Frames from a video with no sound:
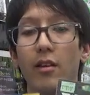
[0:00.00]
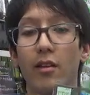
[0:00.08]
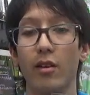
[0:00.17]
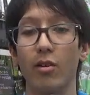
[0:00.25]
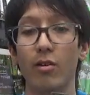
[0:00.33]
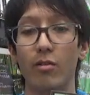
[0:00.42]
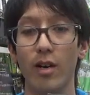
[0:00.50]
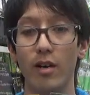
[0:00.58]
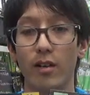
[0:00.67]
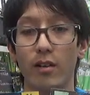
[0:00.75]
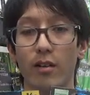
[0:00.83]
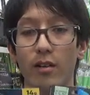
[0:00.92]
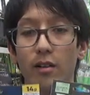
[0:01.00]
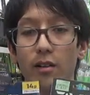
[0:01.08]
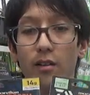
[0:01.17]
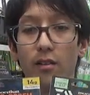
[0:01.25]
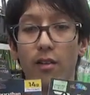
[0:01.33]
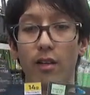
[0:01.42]
基本は
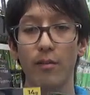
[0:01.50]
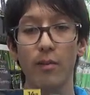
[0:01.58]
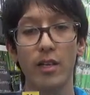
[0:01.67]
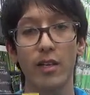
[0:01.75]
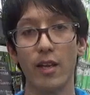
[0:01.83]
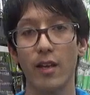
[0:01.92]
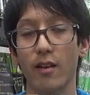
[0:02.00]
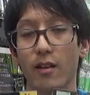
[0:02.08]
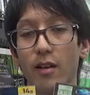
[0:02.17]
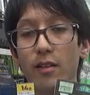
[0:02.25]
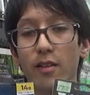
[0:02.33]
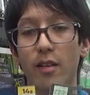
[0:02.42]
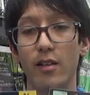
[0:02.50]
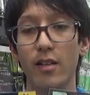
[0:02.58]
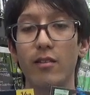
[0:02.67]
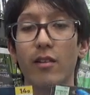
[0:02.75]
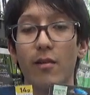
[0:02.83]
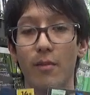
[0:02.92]
ただ巻きで簡単
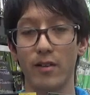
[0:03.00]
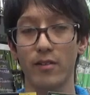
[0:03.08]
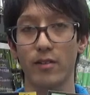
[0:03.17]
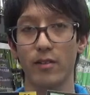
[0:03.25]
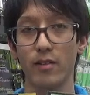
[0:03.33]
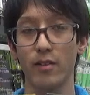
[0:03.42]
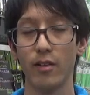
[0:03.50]
に釣れます